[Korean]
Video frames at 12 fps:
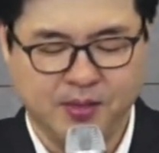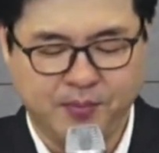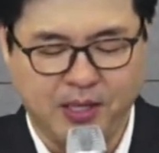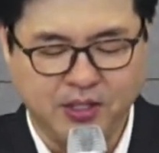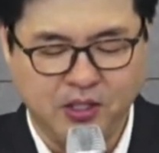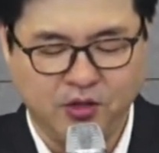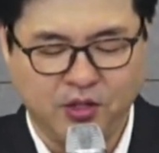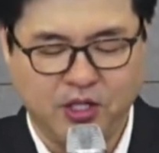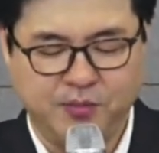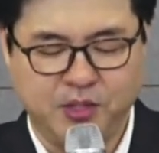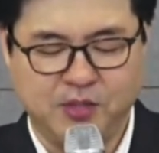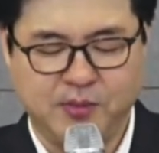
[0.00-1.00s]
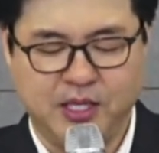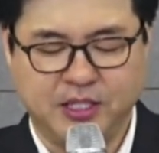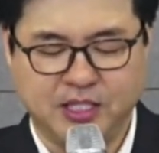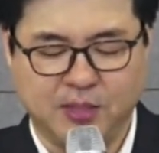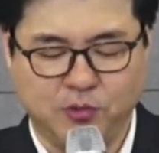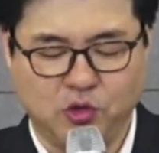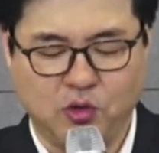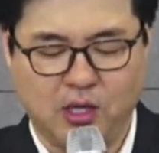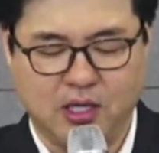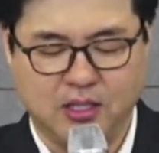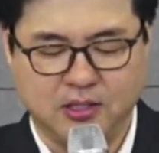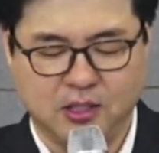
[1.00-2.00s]
만일 너의 믿음의
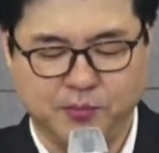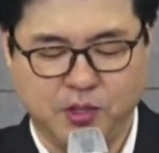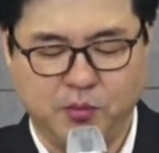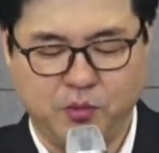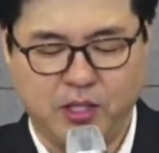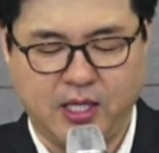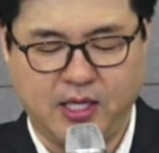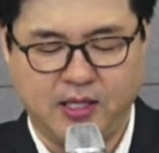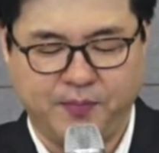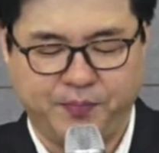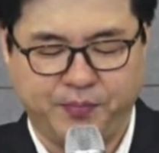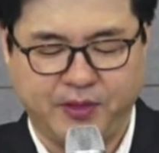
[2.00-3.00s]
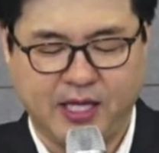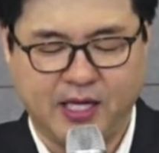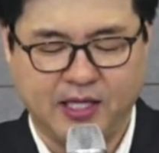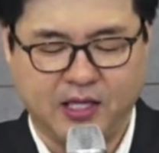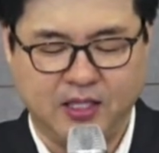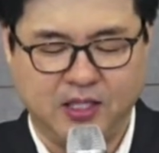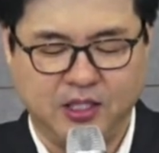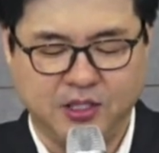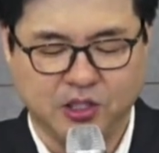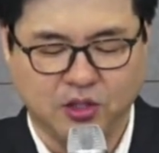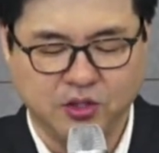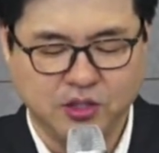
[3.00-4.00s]
재물과 섬김 위에 내가 나를
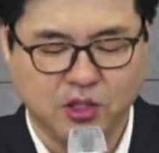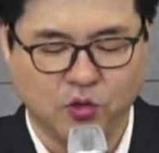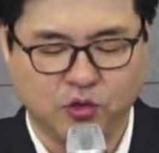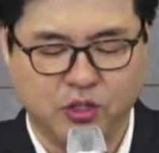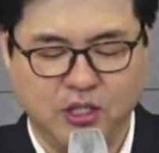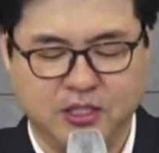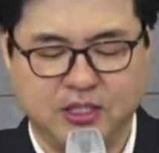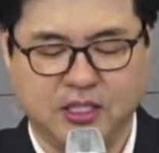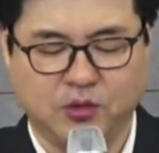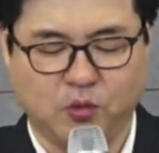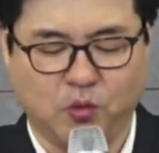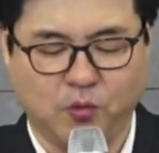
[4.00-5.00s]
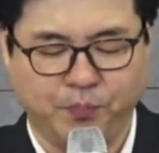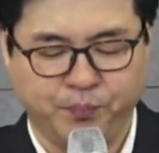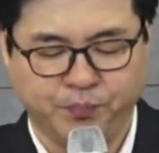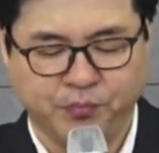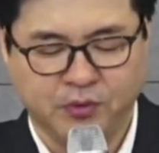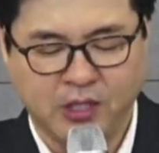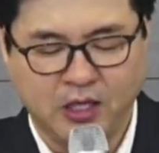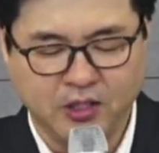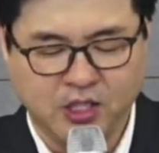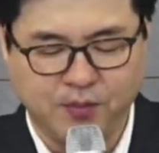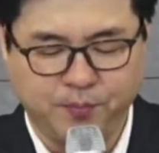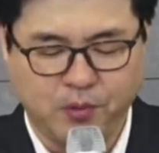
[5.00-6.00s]
전제로 들릴지라도 나는
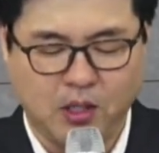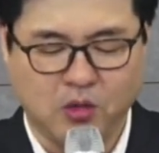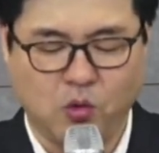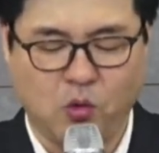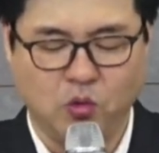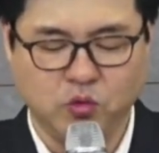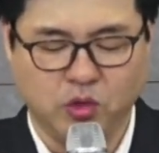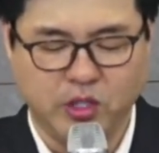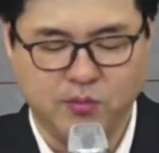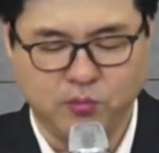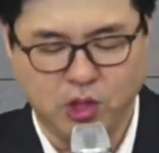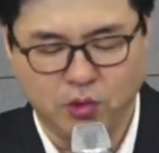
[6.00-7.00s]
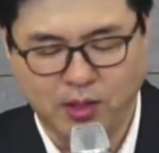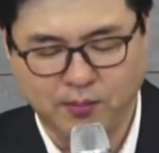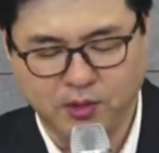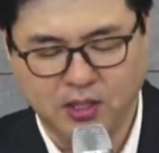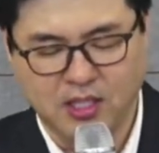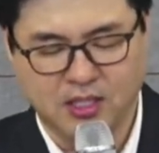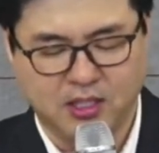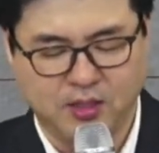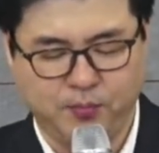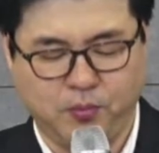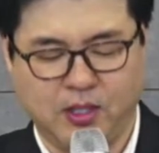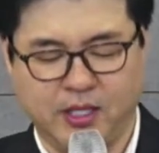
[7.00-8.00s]
기뻐하고 너희 무리와 함께
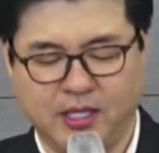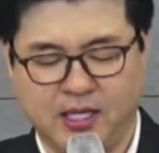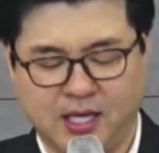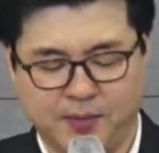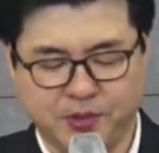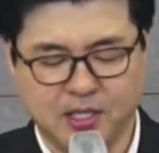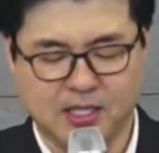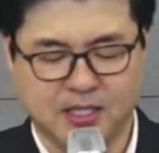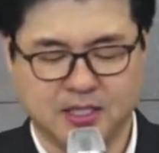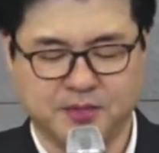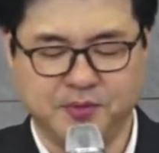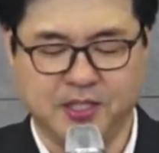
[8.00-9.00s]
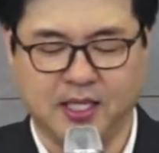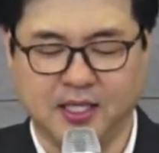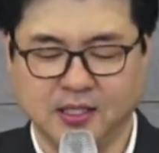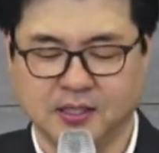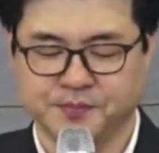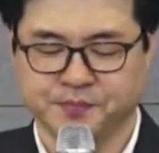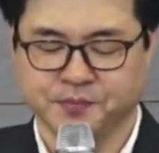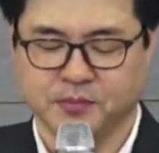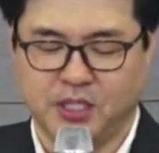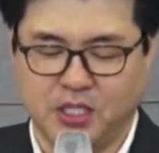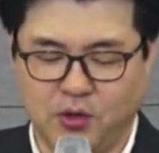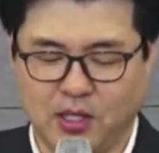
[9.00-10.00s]
기뻐하리 함께 있겠습니다.
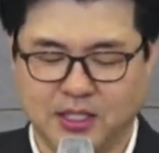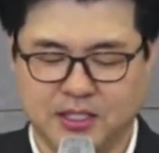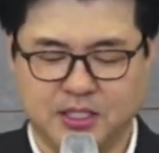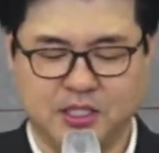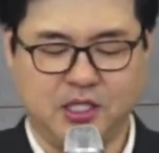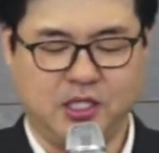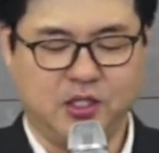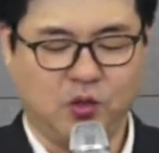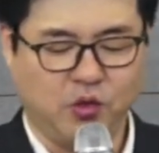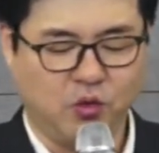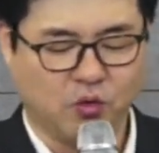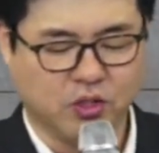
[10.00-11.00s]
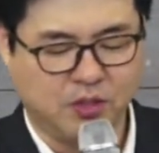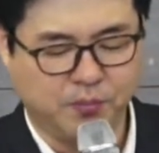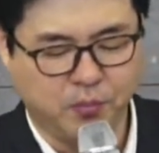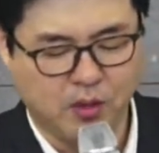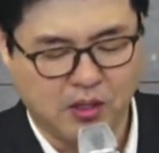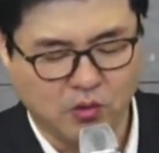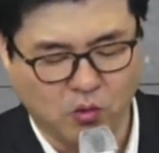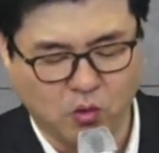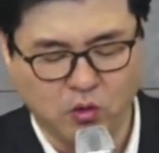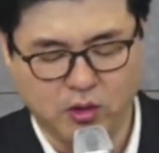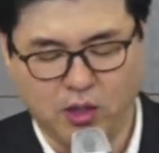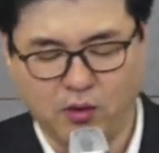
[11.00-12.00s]
이와 같이 너희도
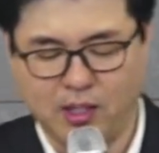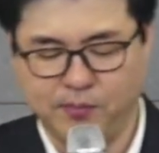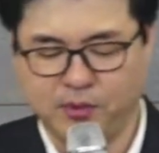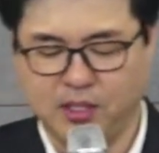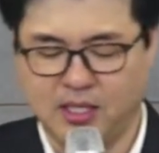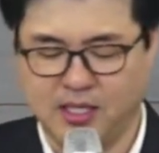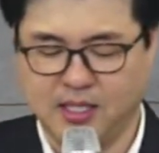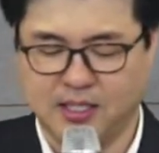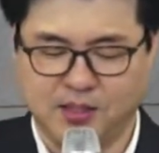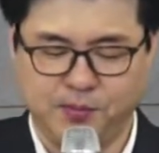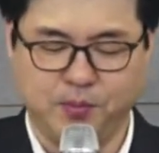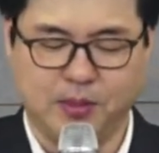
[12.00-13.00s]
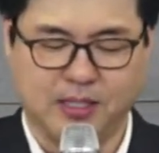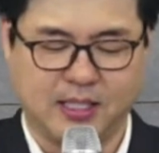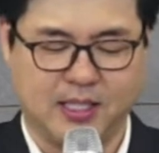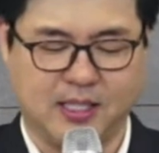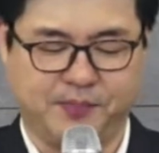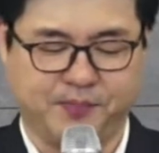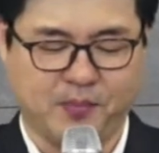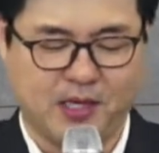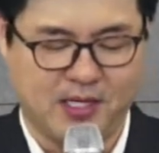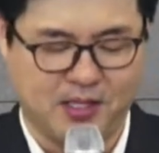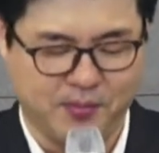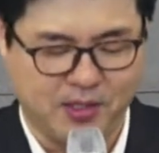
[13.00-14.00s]
기뻐하고 나와 함께 기뻐하라.
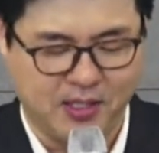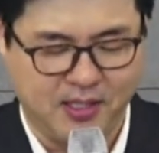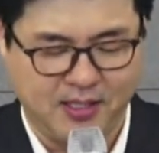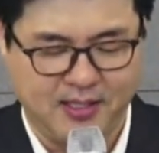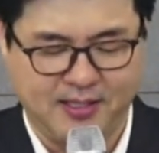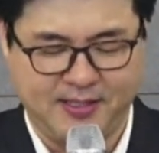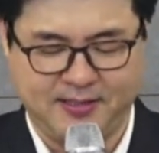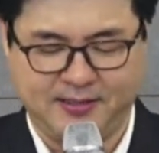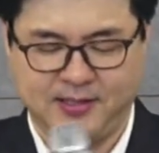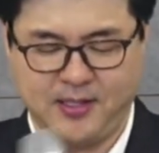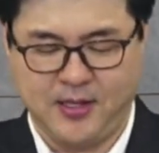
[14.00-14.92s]
아멘.